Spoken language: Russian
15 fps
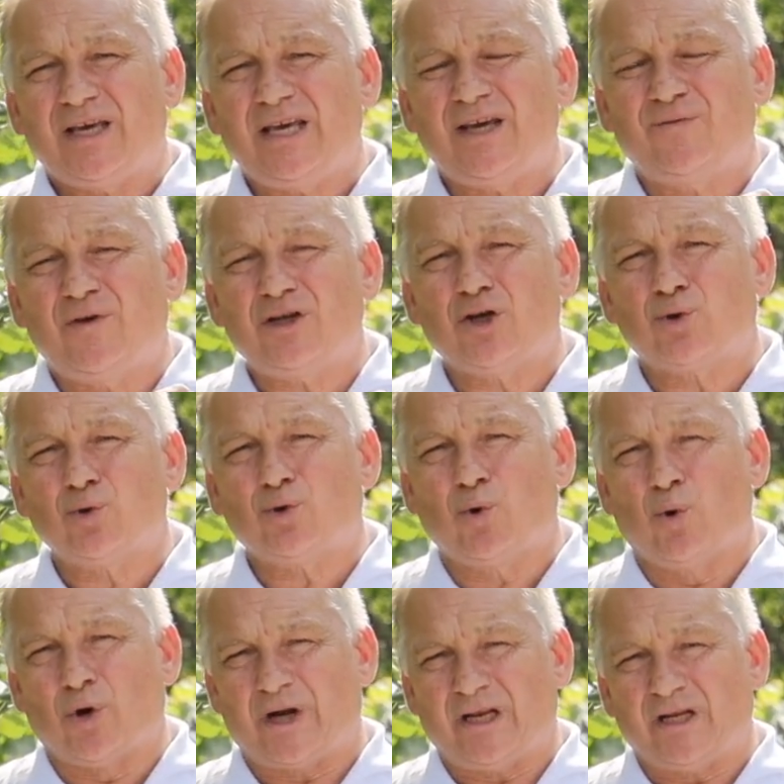и выдернуть
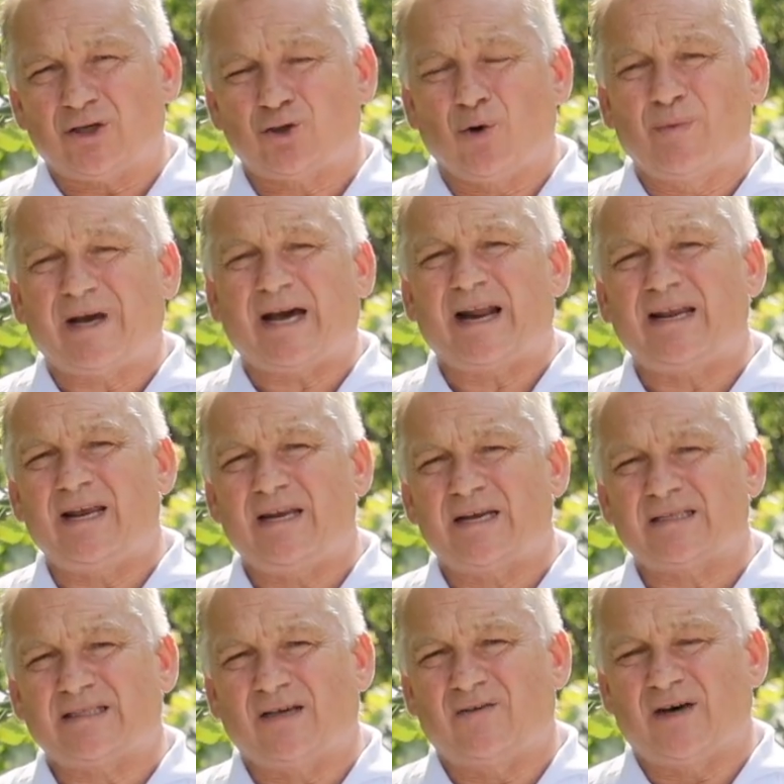корни, чтобы корней
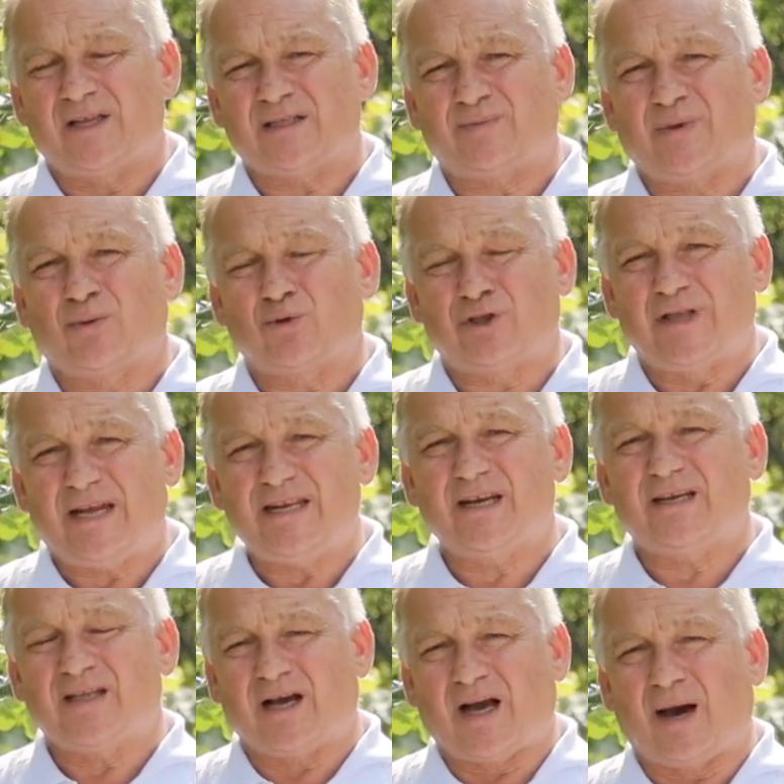не оставалось, потому что на
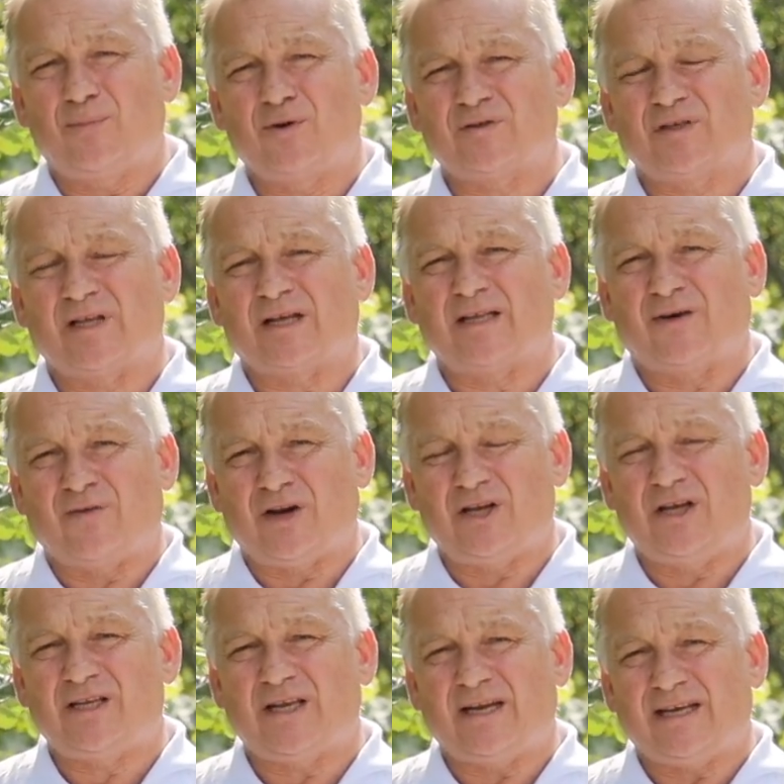них накапливаются иногда
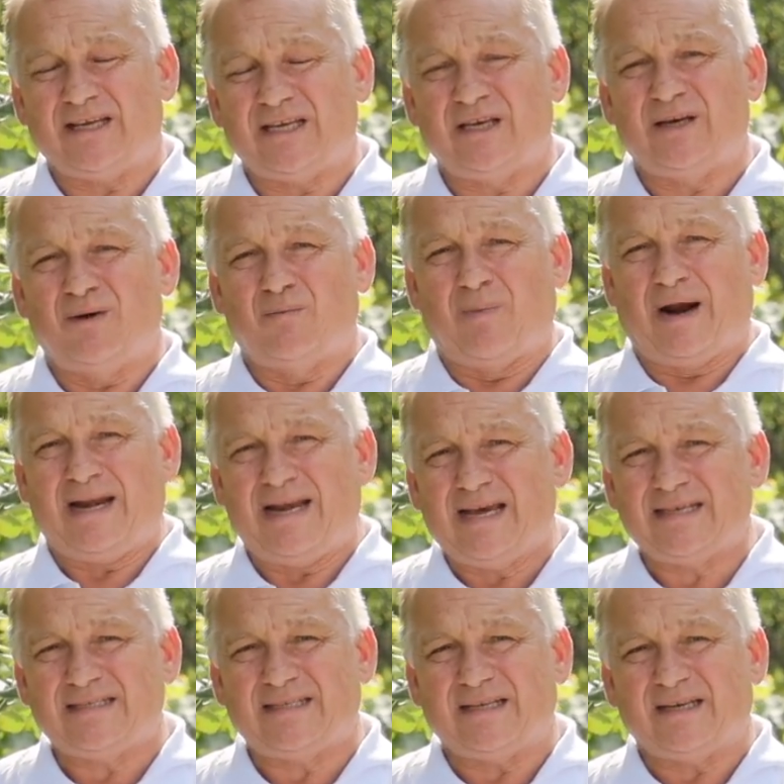вредители и
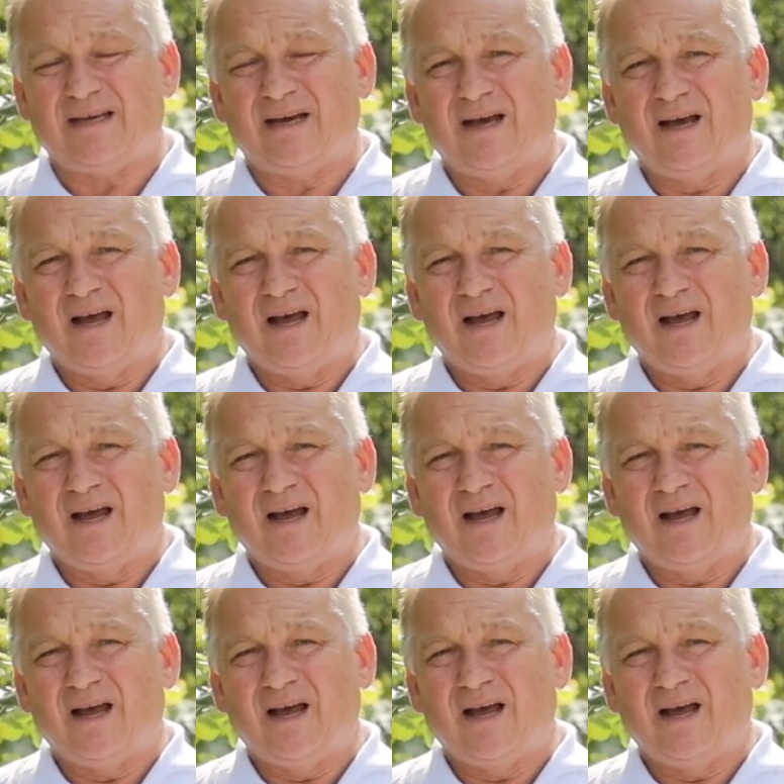болезни,